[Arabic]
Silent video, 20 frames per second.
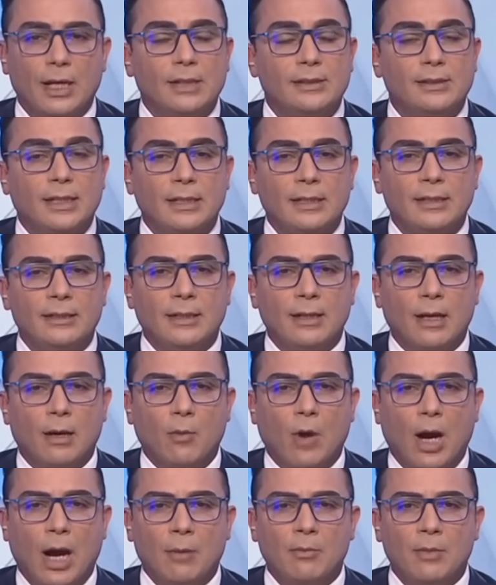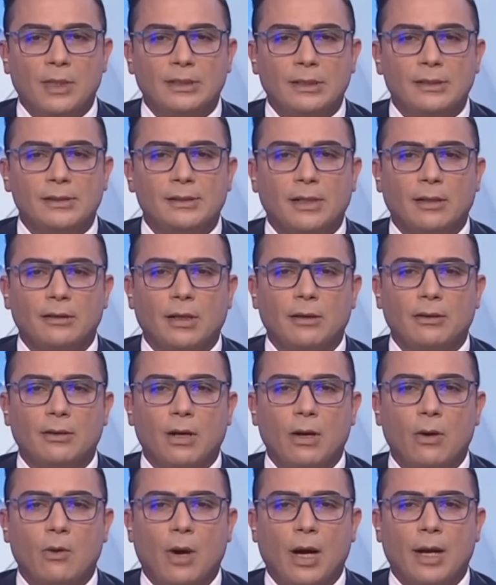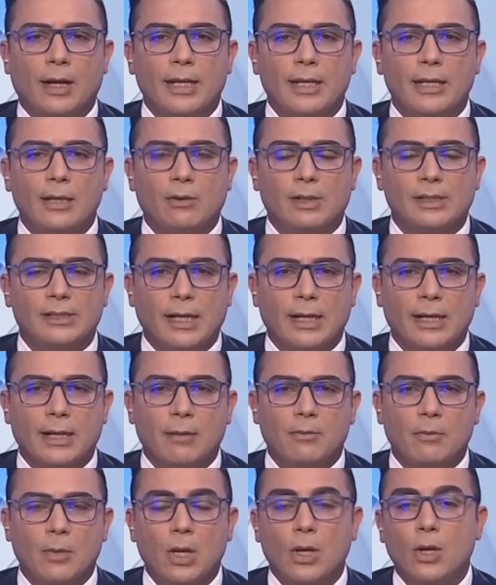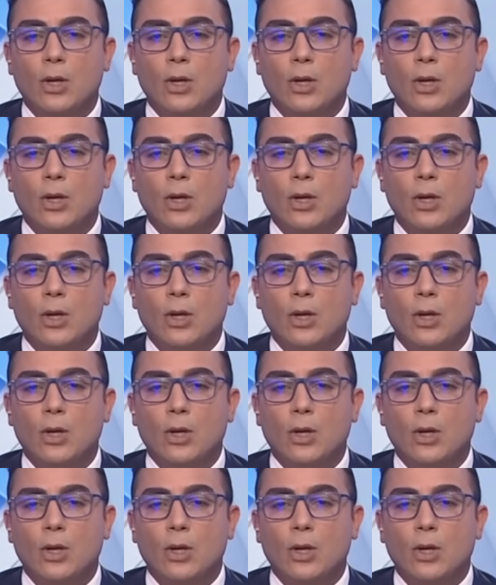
سيدنا محمد صلى الله عليه وسلم